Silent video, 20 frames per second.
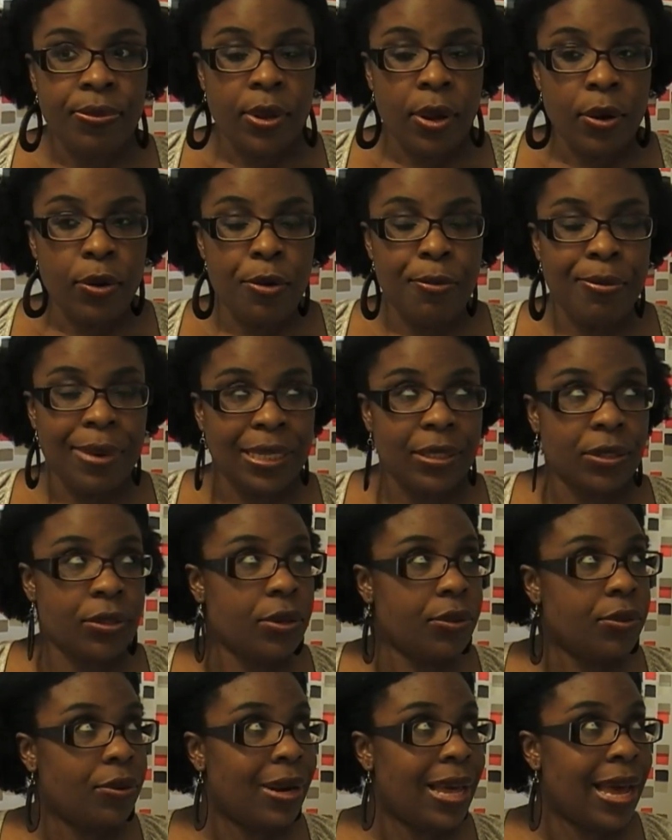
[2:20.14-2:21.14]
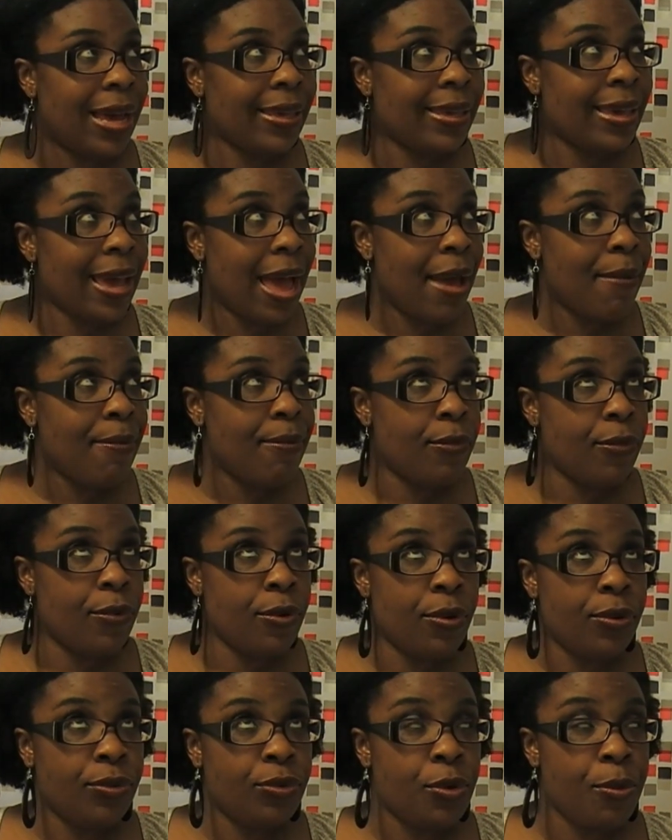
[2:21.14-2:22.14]
le masque de la gamme
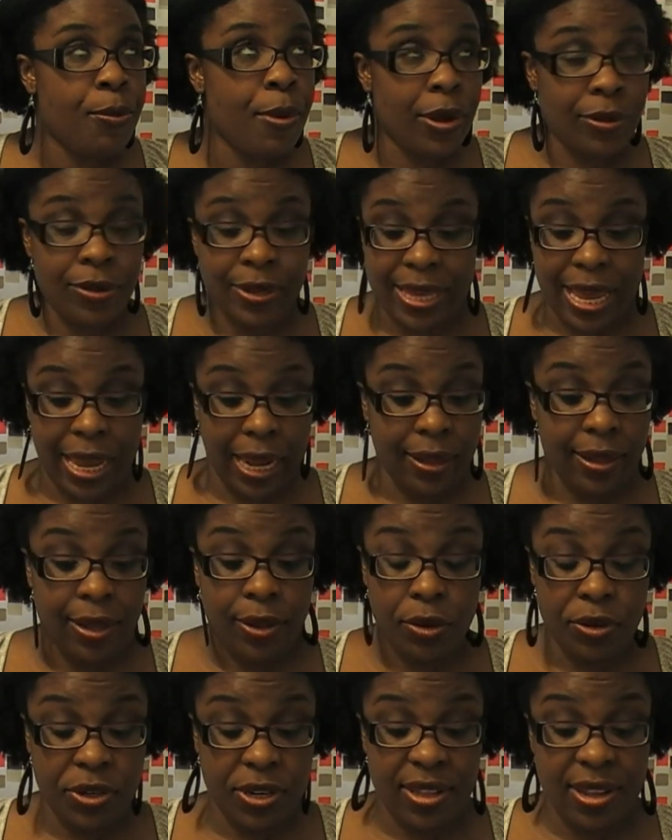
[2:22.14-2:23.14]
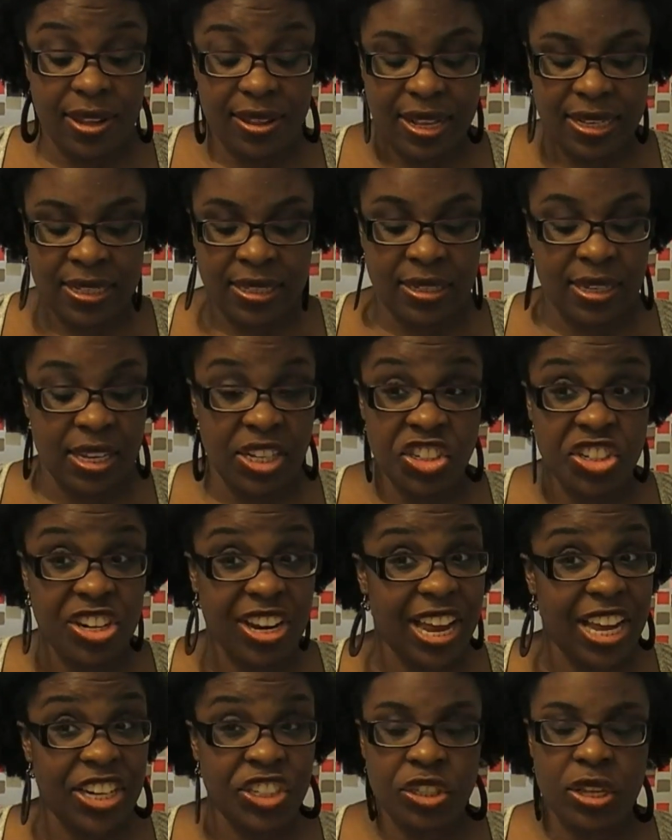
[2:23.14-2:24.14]
de beurre de karité que j'ai détesté. J'ai
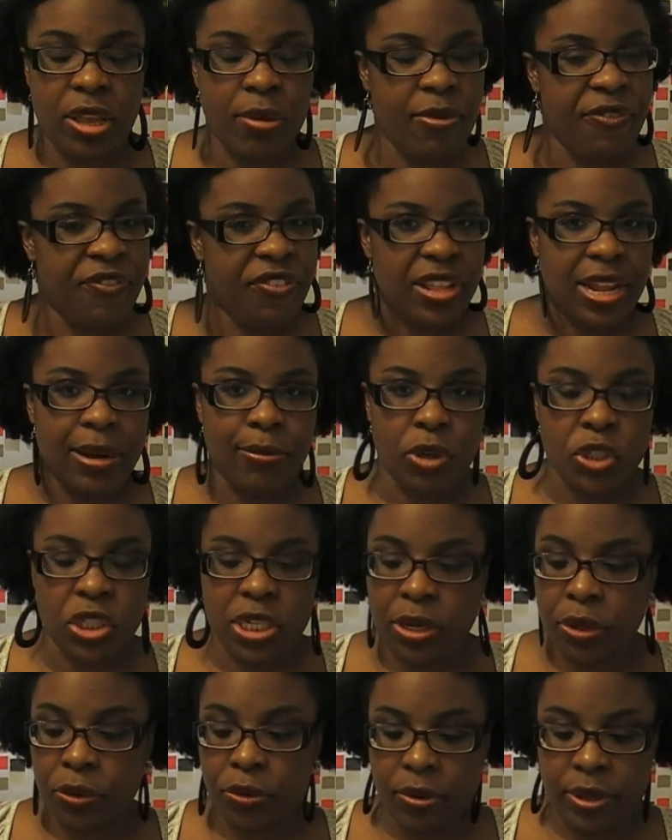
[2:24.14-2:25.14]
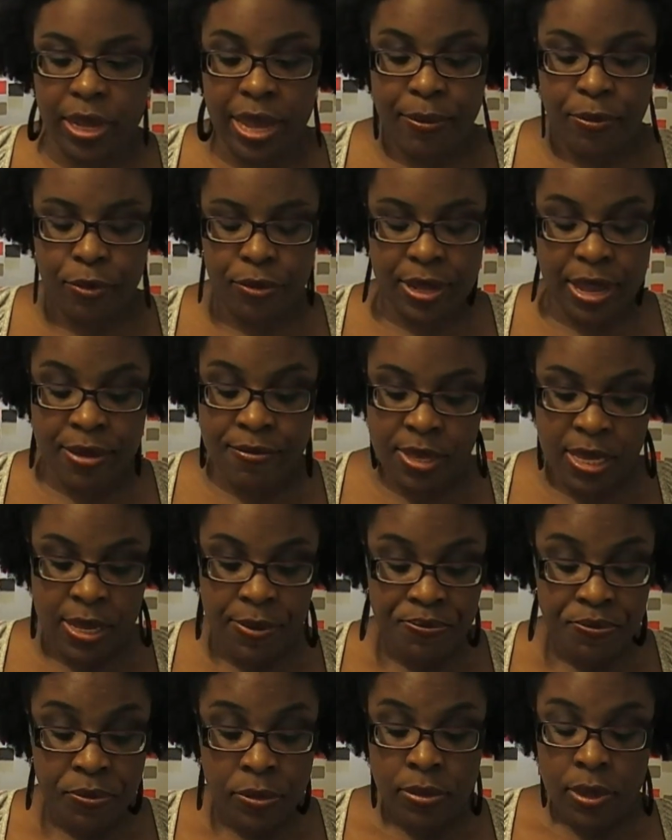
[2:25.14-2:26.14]
racheté mais finalement je l'ai redonné à mon ami.
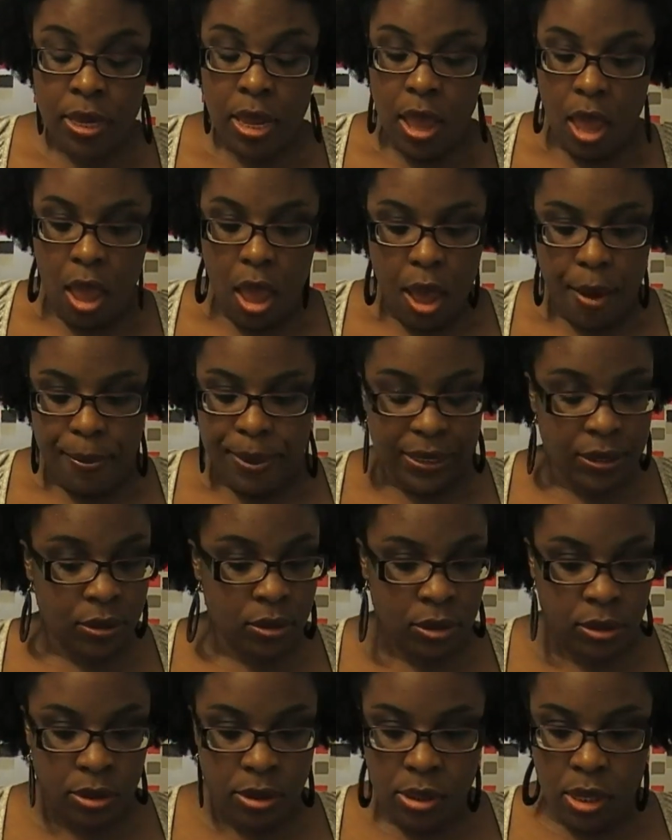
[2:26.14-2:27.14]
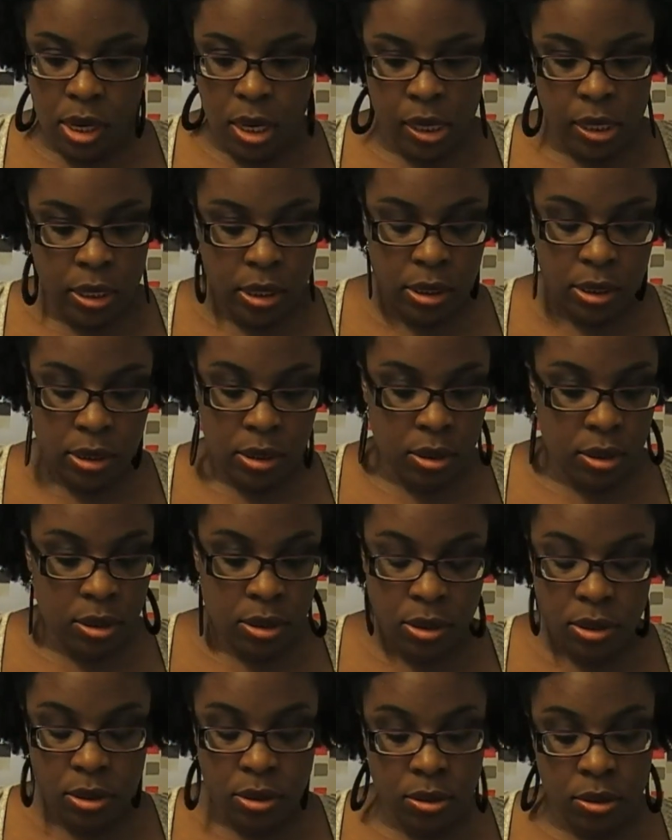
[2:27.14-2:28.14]
Parce que,
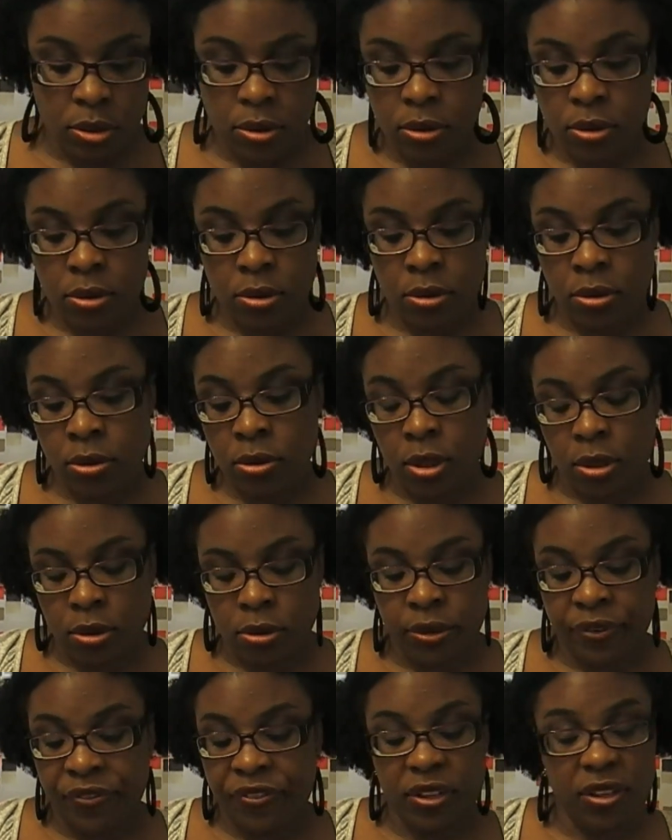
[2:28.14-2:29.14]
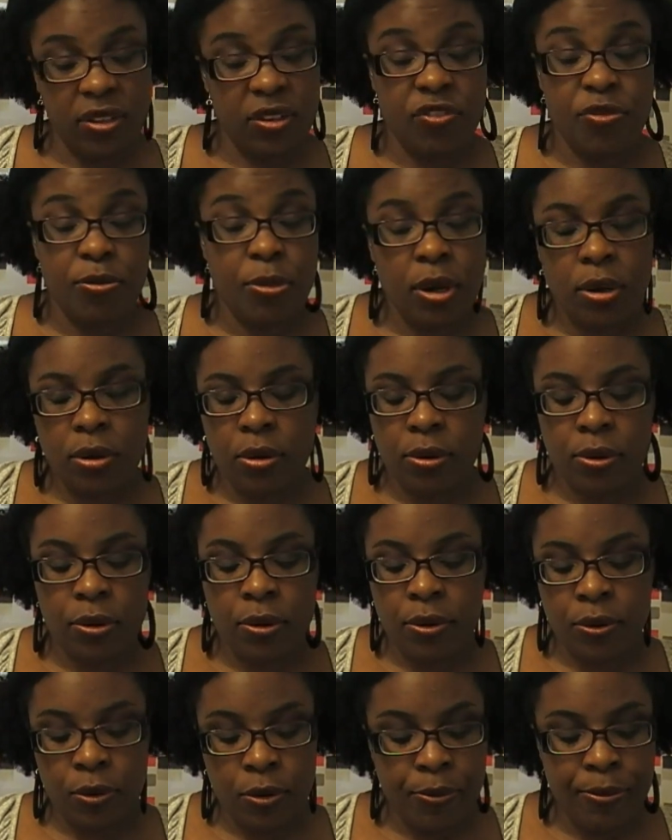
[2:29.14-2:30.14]
euh, non, définitivement,
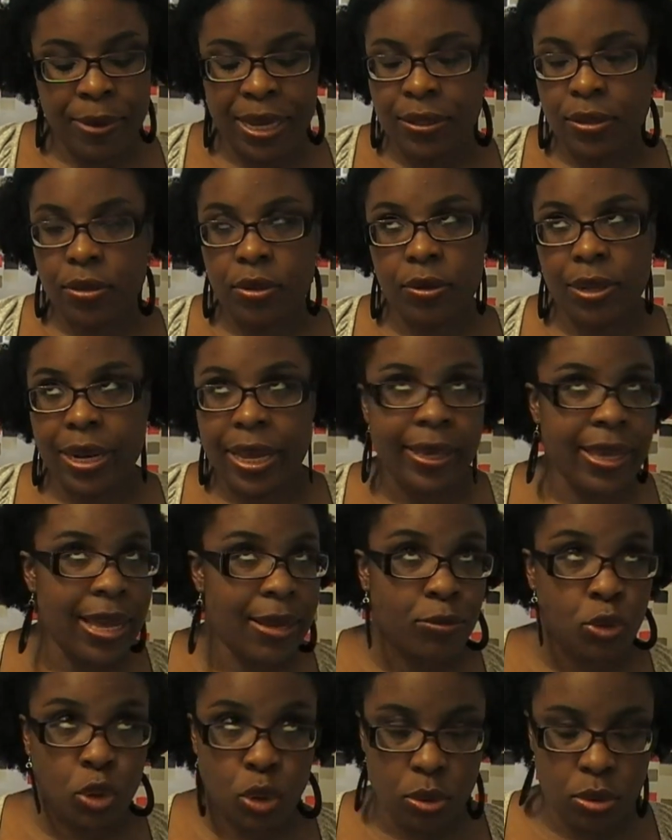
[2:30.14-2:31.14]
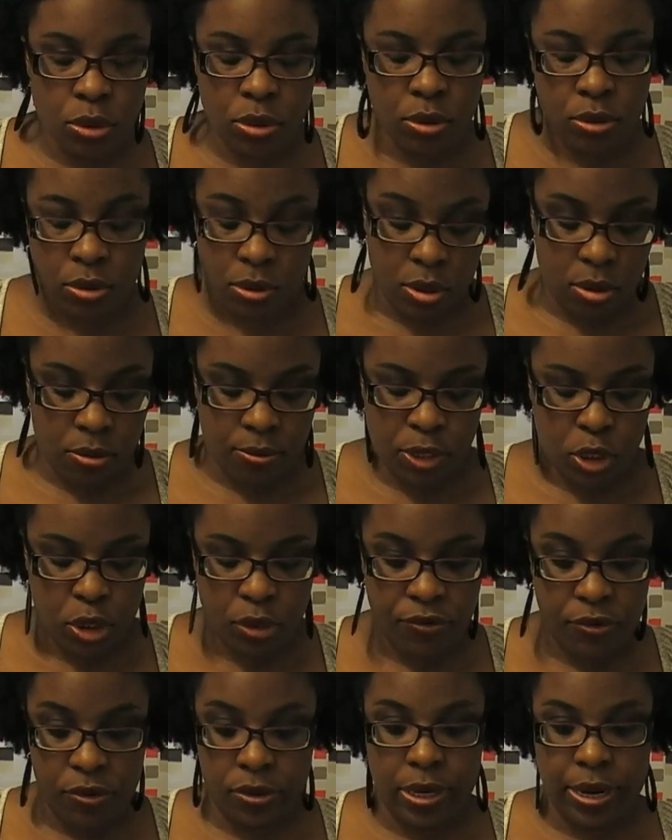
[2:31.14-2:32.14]
euh, le masque de la gamme jaune, non, mes
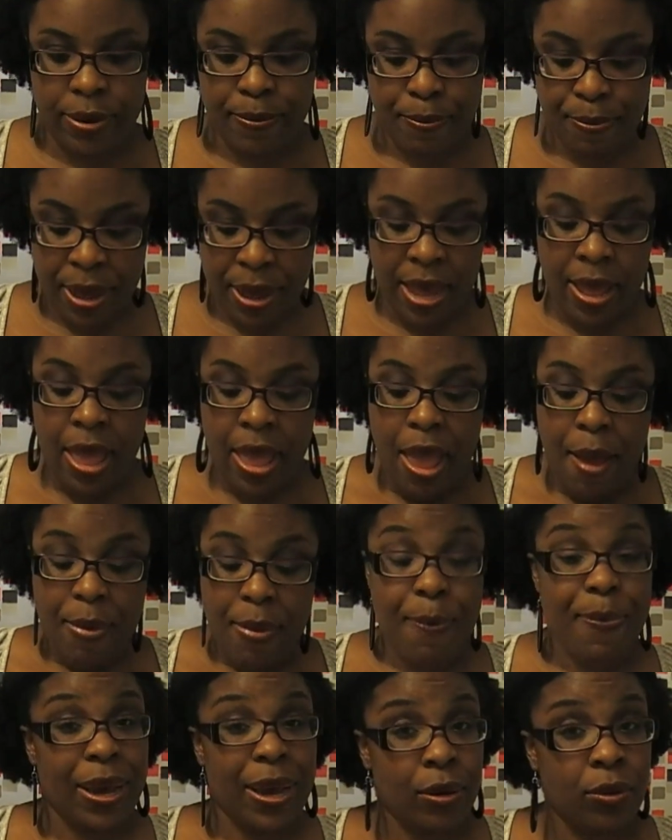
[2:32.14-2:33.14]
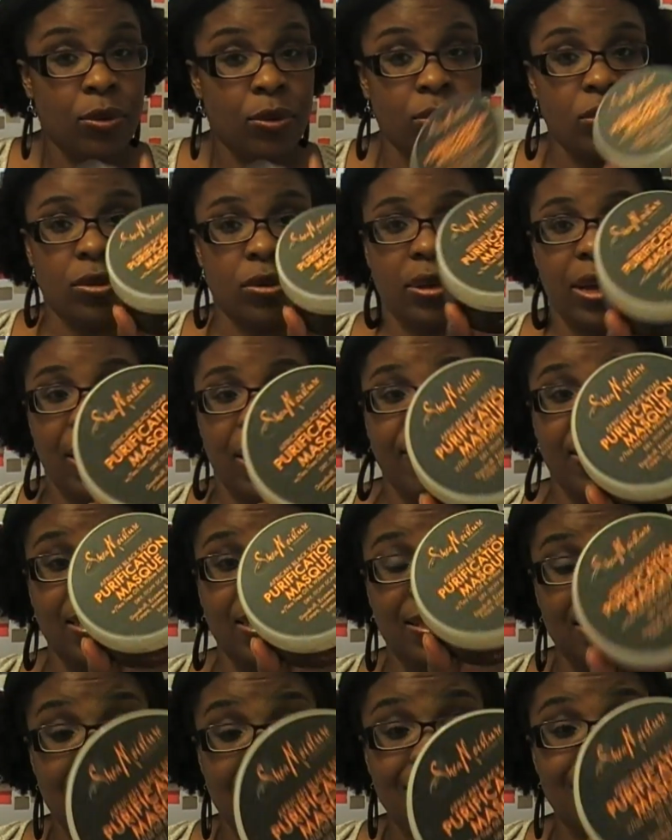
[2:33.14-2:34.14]
cheveux ne l'aiment pas. Mais par contre, avec
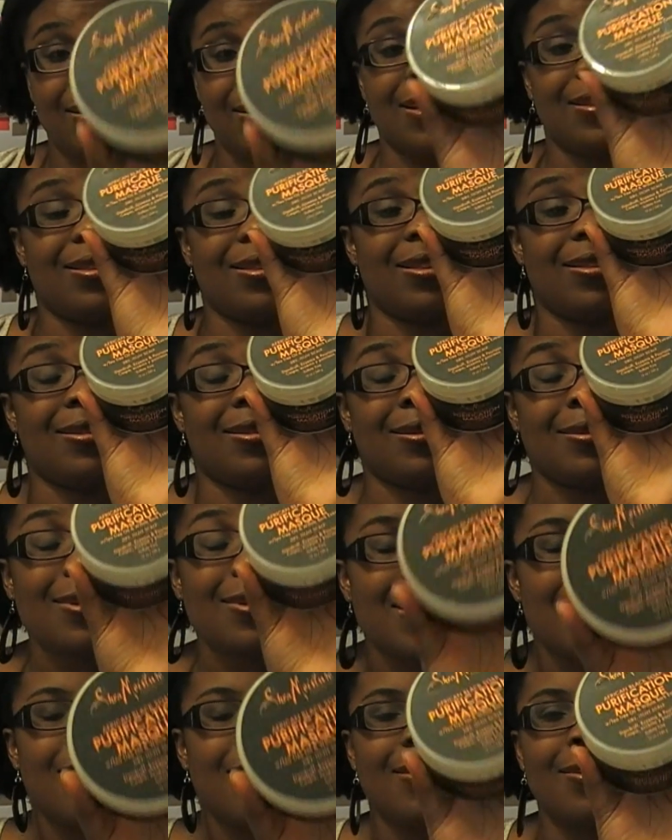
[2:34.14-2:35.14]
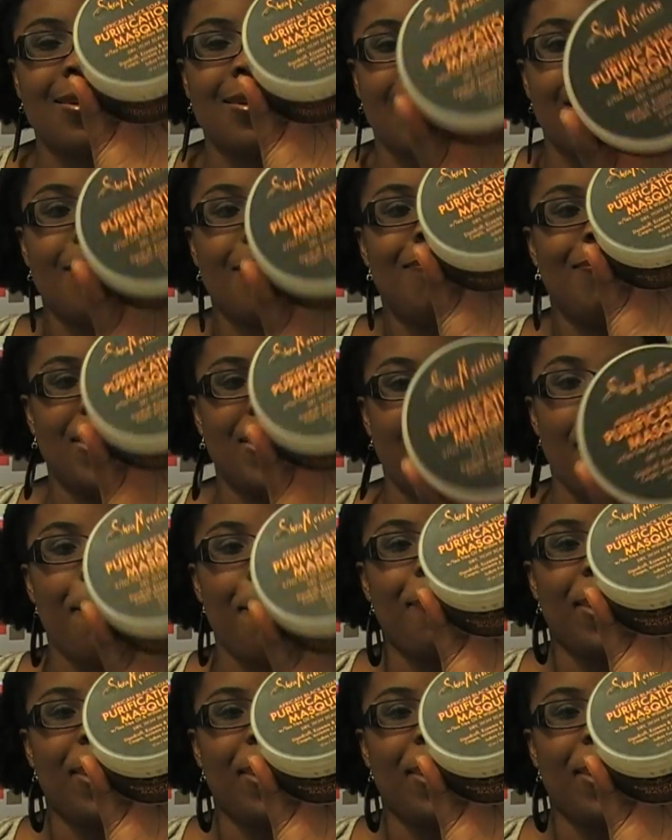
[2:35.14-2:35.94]
ça, ça s'est très très bien